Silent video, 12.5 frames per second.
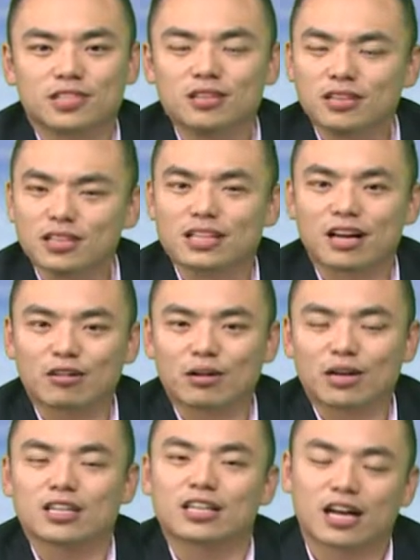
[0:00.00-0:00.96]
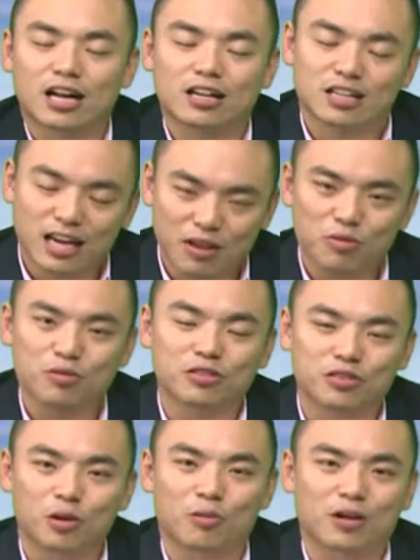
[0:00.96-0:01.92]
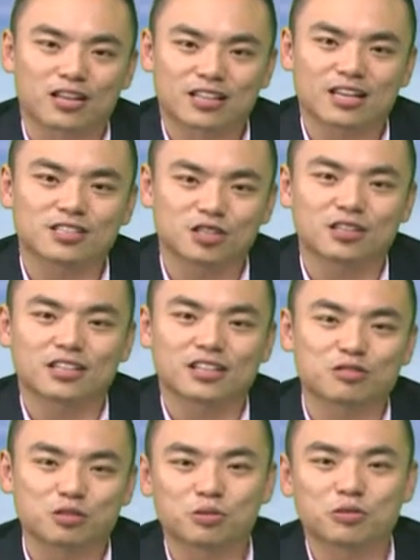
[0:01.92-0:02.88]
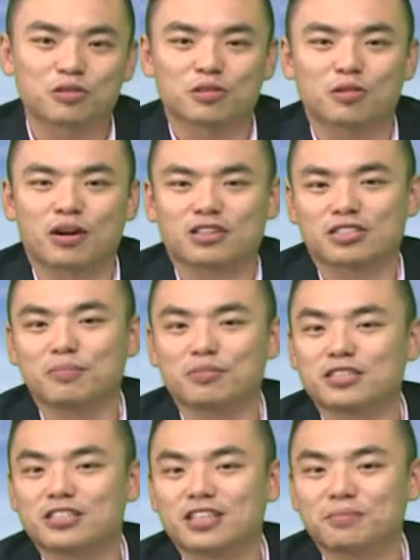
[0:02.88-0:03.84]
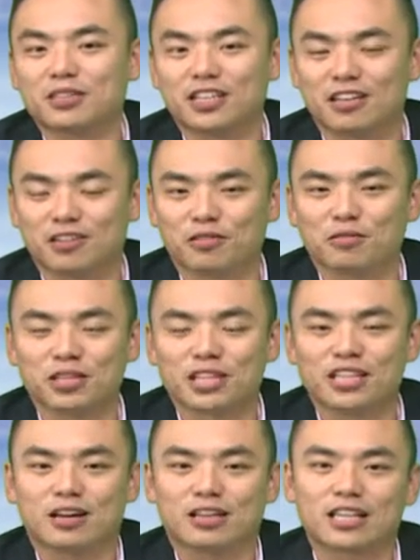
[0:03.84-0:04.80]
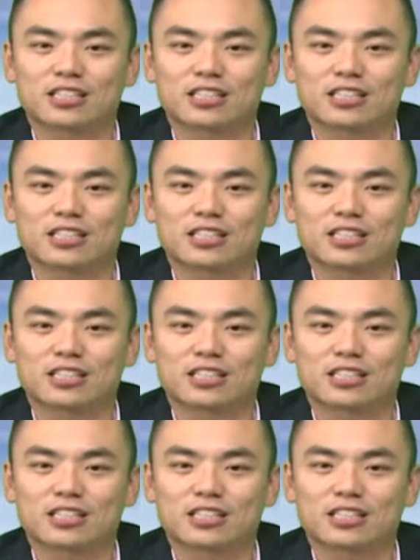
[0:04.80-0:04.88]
真的要哎来运动了，但是真的要去运动好像不是那么的容易啊。